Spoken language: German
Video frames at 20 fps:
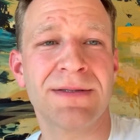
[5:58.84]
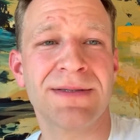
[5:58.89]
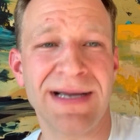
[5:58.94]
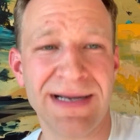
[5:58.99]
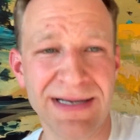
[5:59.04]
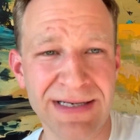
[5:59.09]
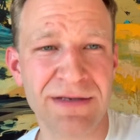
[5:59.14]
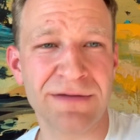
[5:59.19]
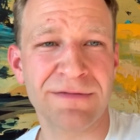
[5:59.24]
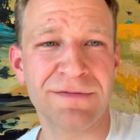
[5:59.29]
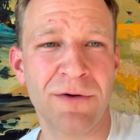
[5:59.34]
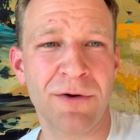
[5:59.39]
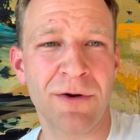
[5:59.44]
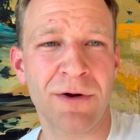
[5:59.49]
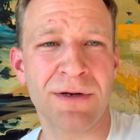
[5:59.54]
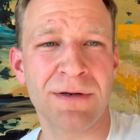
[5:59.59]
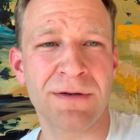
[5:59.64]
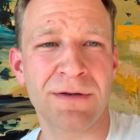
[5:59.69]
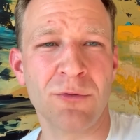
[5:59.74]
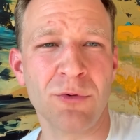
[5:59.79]
Danke für
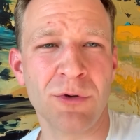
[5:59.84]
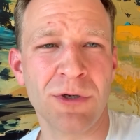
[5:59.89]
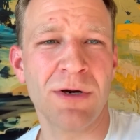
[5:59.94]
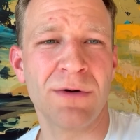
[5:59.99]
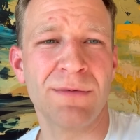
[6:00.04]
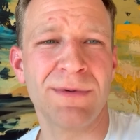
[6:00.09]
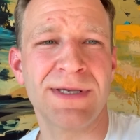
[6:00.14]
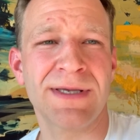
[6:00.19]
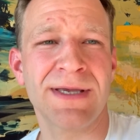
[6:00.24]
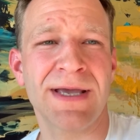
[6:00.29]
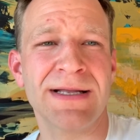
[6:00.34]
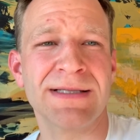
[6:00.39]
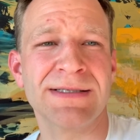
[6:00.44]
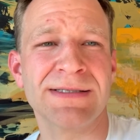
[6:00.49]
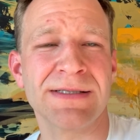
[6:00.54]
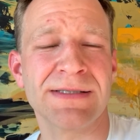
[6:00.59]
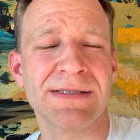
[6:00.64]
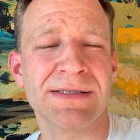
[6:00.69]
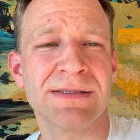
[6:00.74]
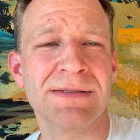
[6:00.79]
euren unglaublichen
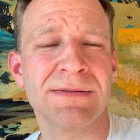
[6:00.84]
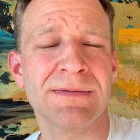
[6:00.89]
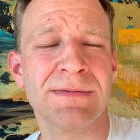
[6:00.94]
Einsatz.